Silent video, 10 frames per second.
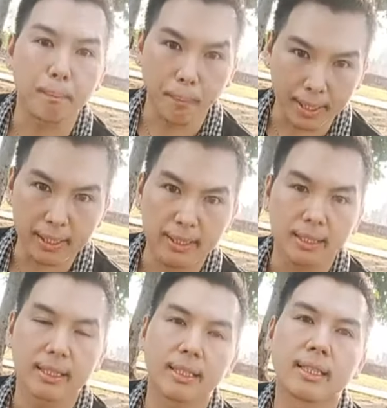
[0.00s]
เป็น
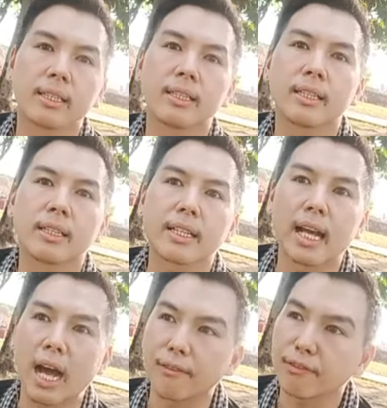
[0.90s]

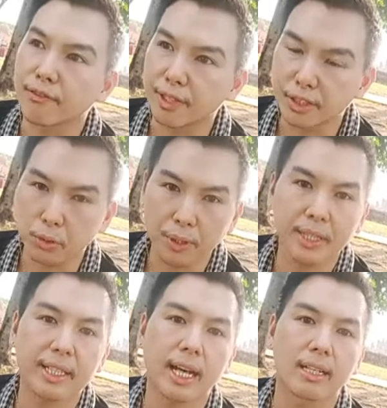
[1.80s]
การฟีเจอริ
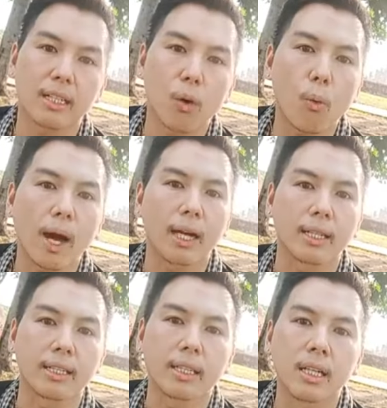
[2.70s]
งกันระหว่าง
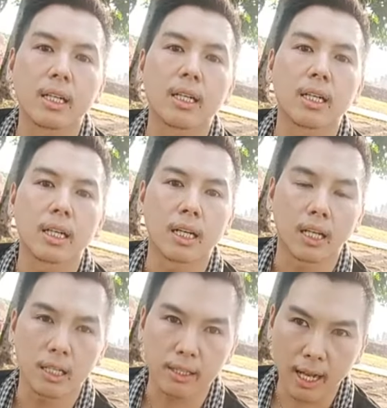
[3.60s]

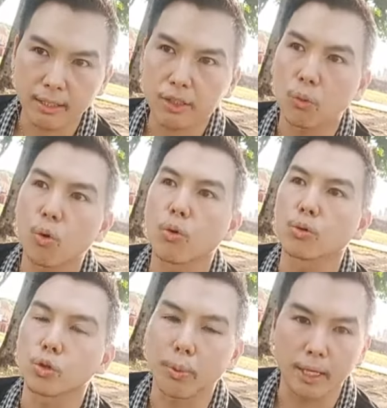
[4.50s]
ราชวง
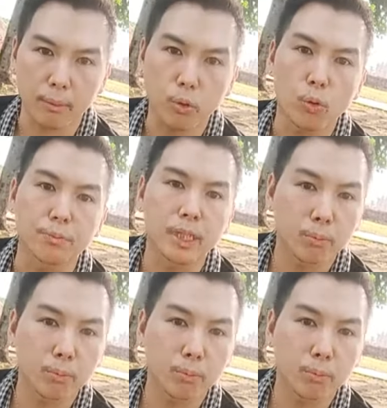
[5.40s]
ศ์สุพรรณภูมิที่